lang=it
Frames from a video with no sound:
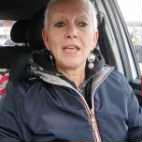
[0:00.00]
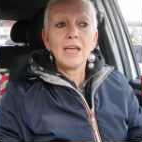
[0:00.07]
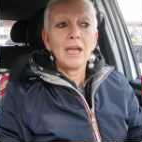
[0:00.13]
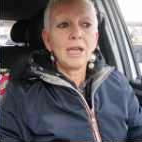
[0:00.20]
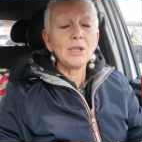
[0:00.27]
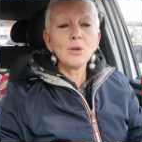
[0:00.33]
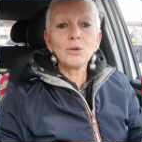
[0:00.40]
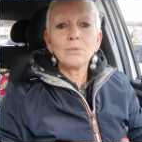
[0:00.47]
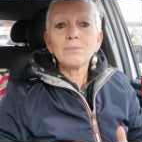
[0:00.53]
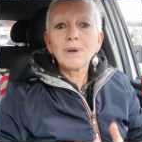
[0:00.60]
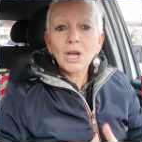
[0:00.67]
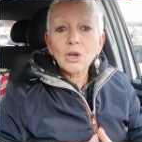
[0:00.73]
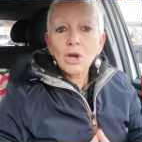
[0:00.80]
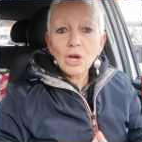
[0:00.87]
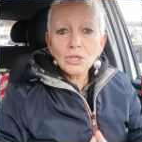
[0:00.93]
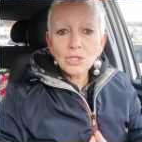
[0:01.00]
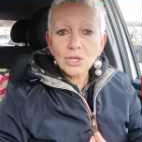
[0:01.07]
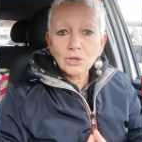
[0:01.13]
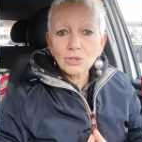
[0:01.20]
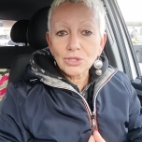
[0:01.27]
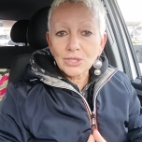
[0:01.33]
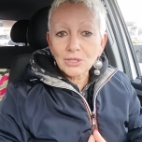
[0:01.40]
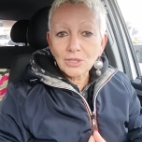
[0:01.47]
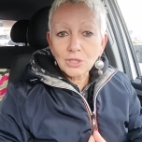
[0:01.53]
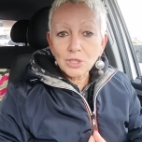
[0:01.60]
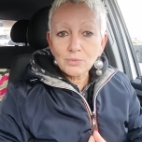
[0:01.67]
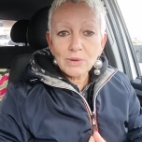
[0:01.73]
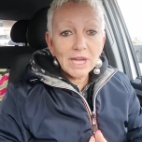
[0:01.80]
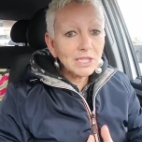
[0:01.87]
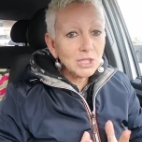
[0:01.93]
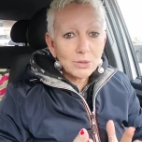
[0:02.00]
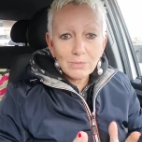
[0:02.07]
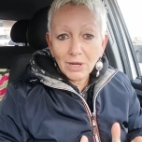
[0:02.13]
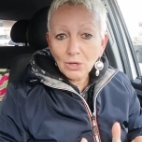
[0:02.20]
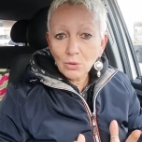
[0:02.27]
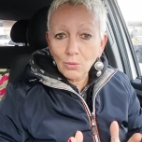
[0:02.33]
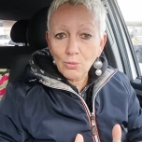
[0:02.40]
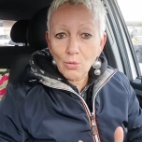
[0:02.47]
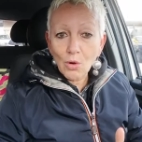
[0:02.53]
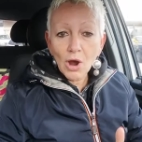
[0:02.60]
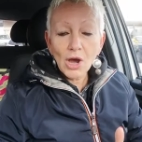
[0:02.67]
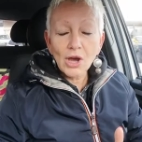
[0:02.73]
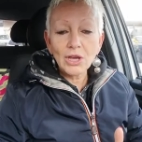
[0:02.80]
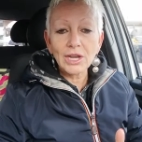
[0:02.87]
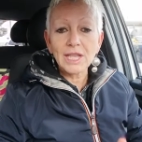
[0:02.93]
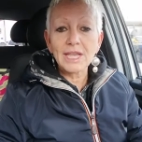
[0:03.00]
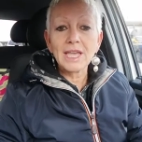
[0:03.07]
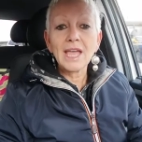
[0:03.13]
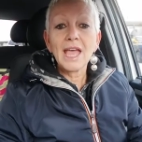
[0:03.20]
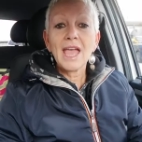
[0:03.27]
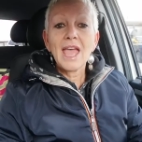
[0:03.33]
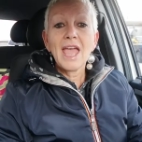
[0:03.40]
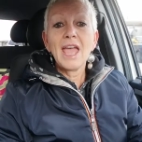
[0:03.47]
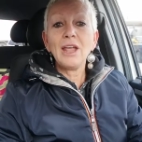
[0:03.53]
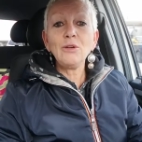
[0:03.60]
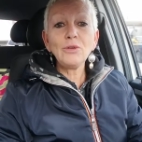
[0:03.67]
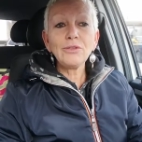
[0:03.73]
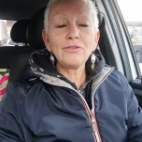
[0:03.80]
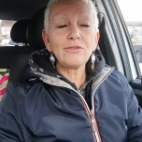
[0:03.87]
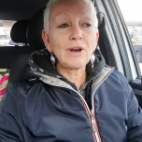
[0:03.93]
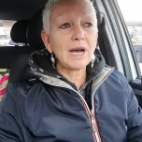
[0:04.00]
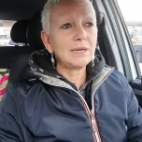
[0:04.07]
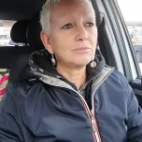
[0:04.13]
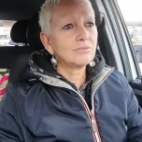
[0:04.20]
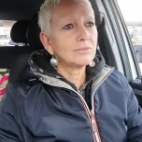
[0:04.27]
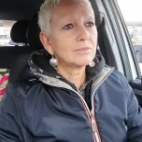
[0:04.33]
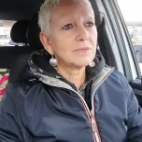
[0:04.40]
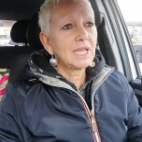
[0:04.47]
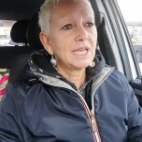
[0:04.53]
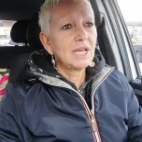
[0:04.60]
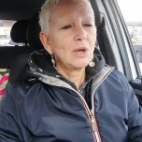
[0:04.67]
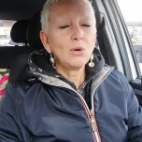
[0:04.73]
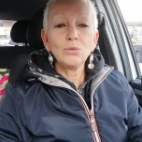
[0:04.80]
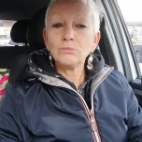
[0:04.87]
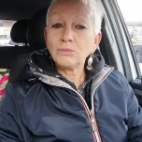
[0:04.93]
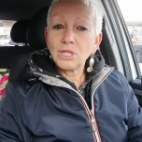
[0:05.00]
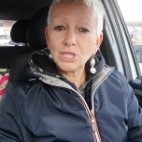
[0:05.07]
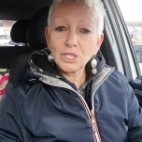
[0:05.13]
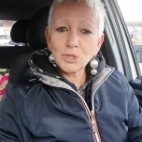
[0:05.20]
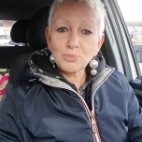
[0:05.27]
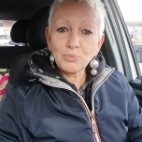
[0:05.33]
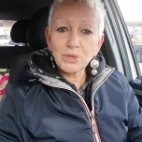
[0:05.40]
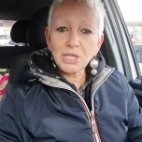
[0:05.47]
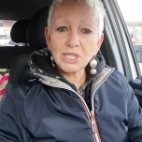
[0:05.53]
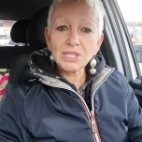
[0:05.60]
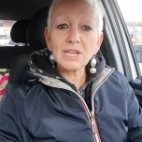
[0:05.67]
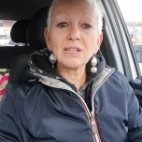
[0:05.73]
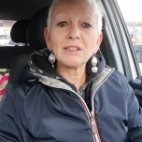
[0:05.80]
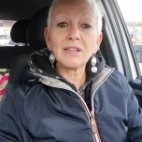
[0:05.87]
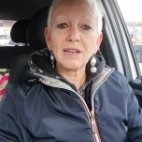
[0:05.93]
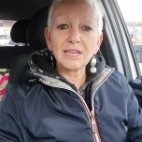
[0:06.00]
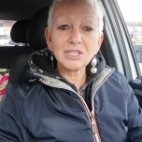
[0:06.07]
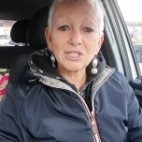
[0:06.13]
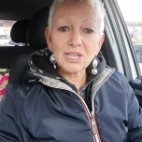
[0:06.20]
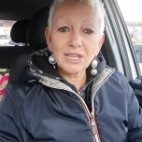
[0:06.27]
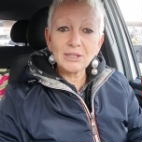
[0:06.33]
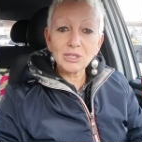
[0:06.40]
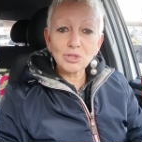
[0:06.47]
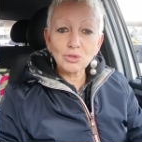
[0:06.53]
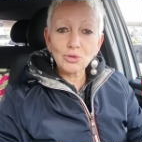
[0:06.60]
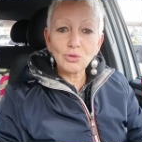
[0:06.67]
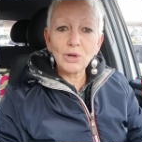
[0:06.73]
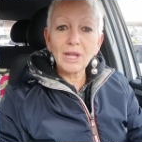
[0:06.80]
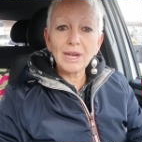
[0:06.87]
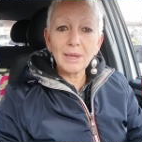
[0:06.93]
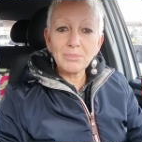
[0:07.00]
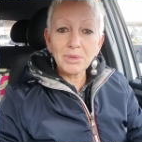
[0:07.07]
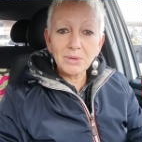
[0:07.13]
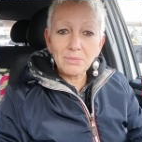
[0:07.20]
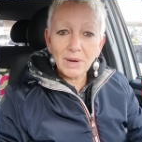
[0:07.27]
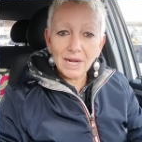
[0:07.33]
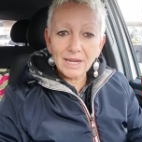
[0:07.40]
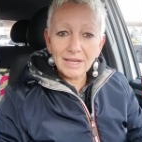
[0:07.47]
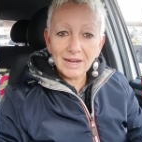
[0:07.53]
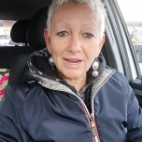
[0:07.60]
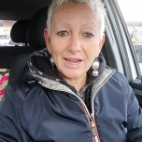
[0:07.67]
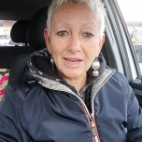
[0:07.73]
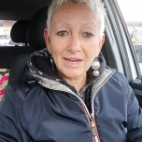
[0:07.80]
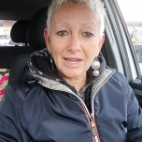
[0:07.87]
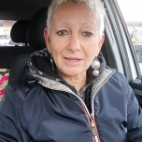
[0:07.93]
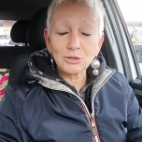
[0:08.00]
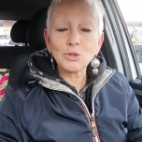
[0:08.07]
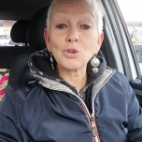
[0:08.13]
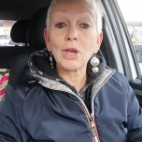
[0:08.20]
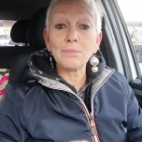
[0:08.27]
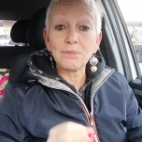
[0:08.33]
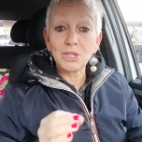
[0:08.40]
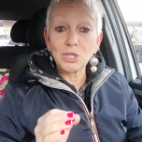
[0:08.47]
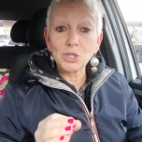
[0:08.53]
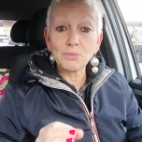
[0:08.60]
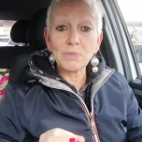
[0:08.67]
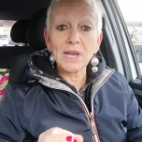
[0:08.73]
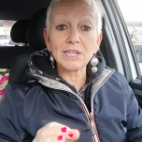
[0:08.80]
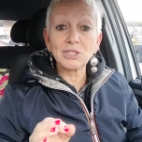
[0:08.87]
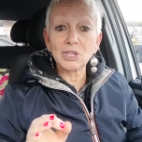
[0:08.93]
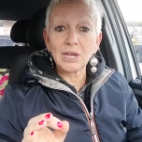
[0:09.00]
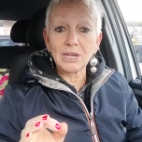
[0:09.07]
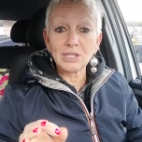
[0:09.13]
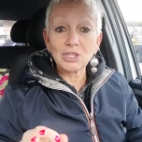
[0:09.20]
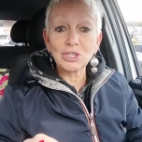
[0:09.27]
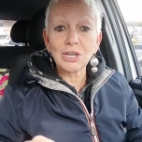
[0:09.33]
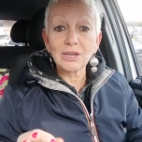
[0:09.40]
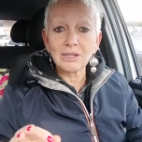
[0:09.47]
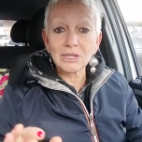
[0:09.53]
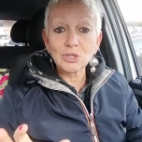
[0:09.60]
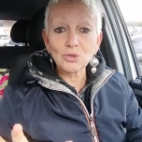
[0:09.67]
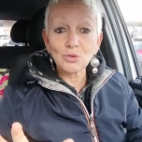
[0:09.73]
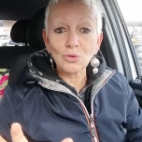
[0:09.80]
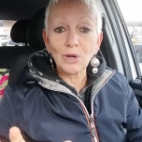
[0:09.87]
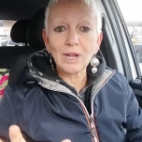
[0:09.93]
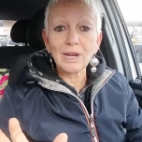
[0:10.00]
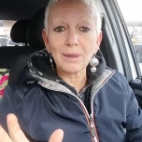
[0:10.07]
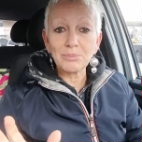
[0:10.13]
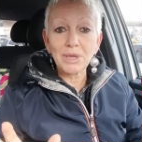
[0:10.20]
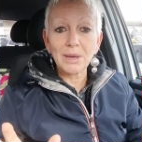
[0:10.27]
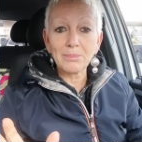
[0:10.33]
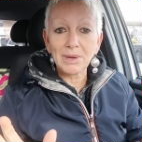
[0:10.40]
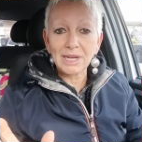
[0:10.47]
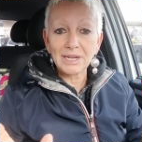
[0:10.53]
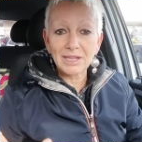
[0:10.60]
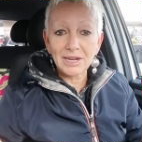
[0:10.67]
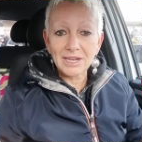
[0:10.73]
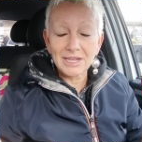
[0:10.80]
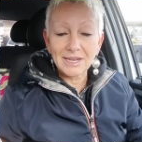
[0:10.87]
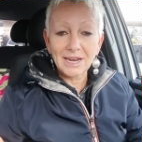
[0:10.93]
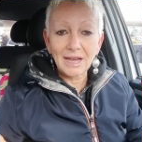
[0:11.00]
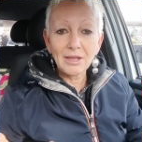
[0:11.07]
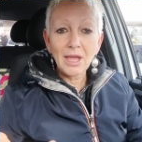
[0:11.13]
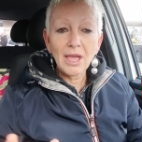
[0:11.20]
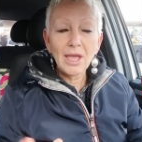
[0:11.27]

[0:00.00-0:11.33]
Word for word: E io, ma cosa, cosa ti dispiace? Ma non muori. E lui fa, un dispisa la sé da sola la mia ballerina, cioè mi dispiace lasciare da sola la mia ballerina